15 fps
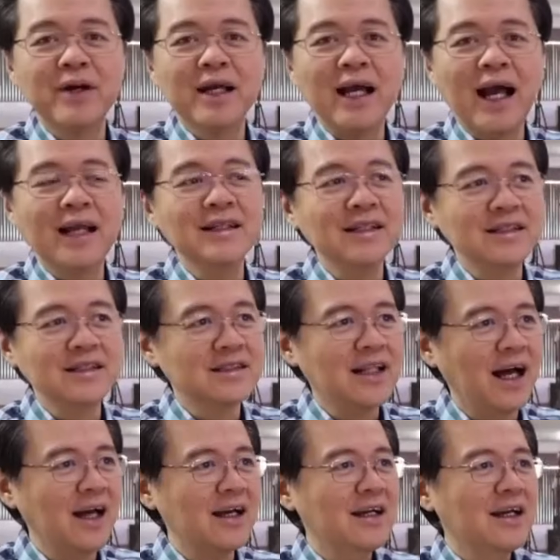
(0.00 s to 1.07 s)
pagkain
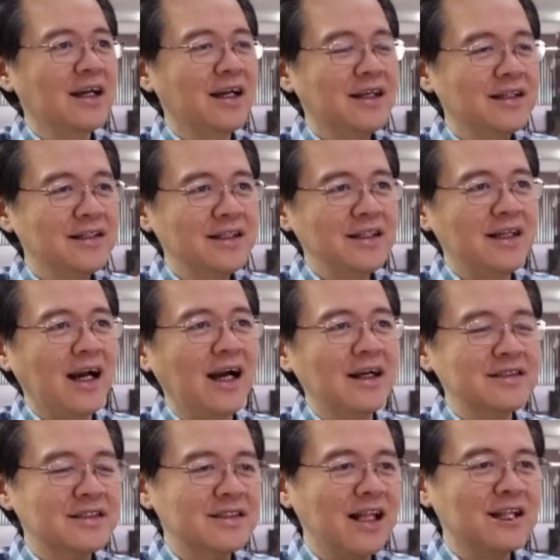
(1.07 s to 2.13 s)
snack hindi
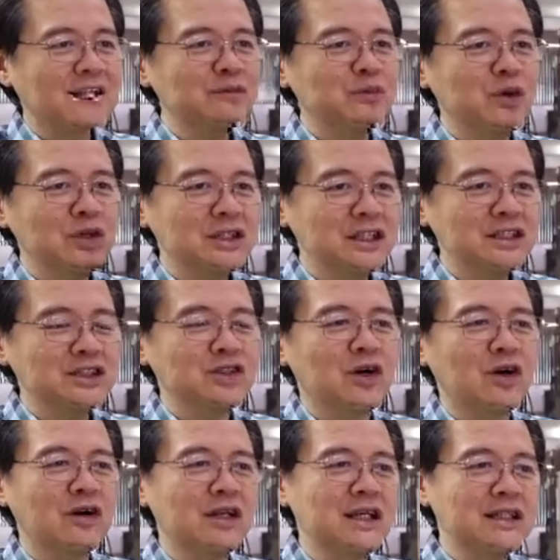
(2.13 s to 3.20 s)
ang snack mo, hindi
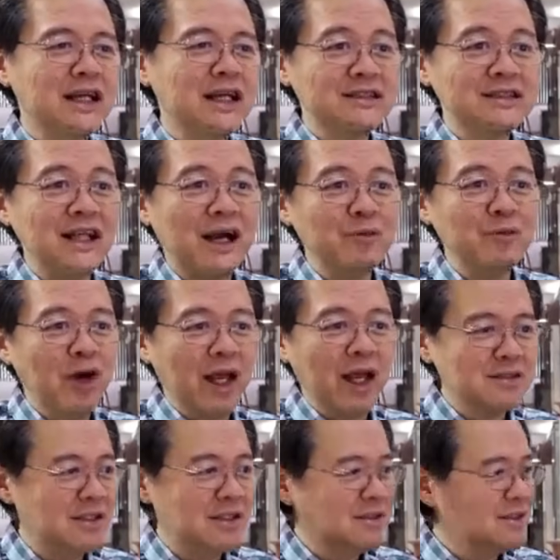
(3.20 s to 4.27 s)
chocolate. Ang snack mo,
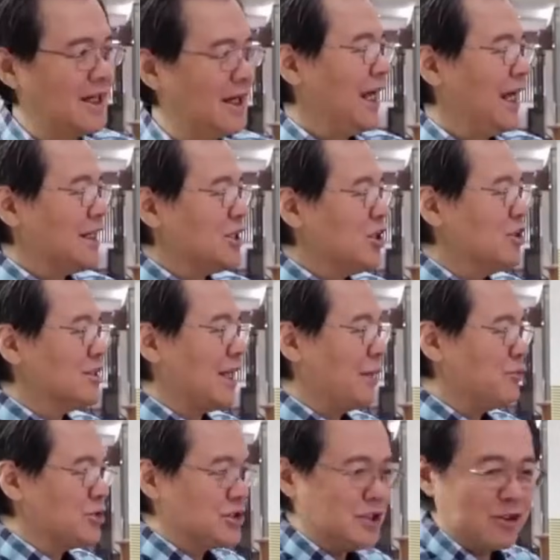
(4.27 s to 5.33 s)
exercise. Like ito,
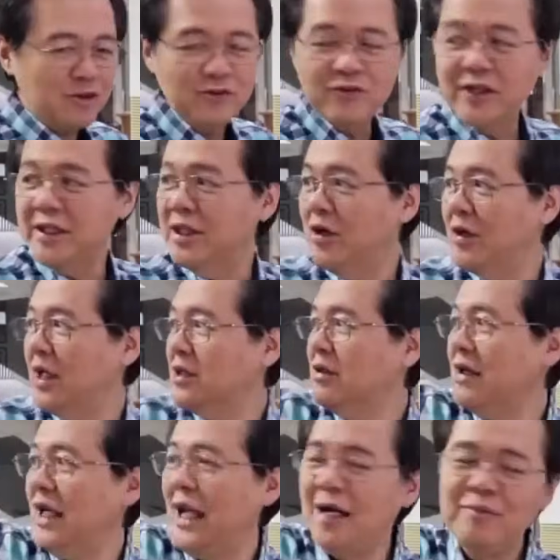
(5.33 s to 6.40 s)
tapos nitong video na
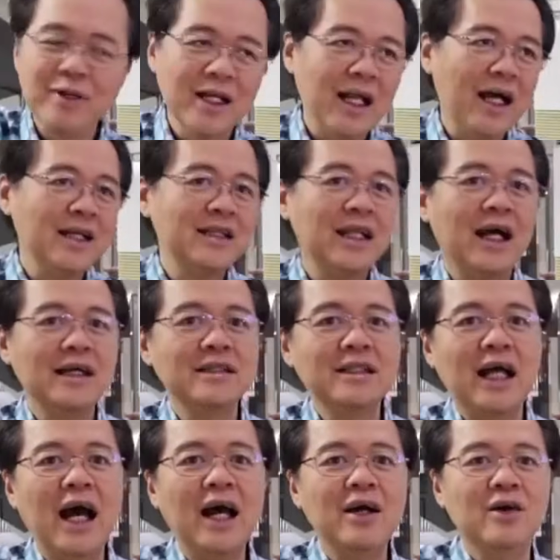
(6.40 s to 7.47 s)
to, kailangan maglakad-lakad
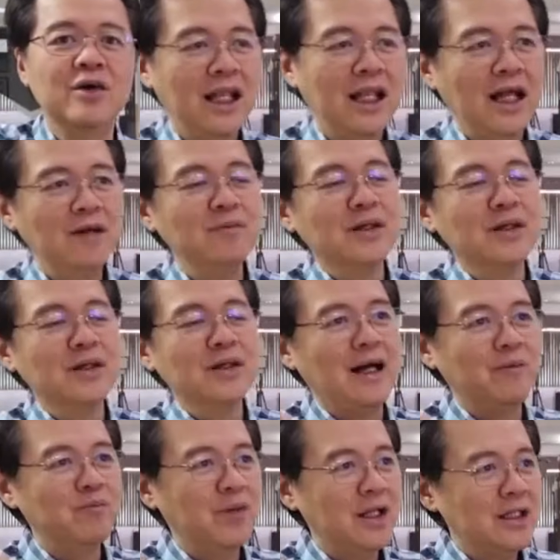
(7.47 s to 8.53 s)
na ako. Kailangan
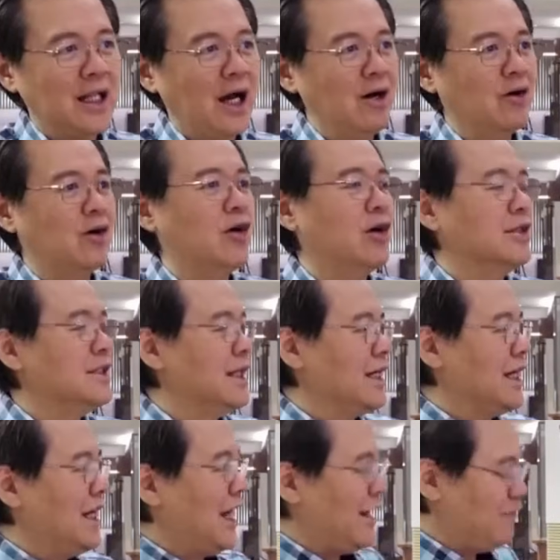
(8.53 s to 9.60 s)
magda-dumbbell na ako konti.
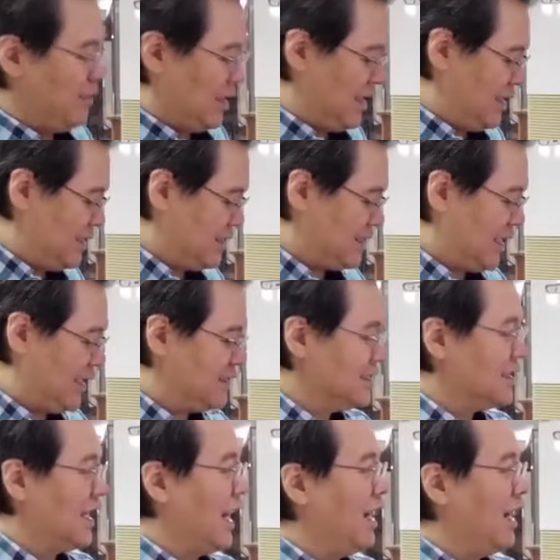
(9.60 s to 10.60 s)
Kailangan mag-stretch na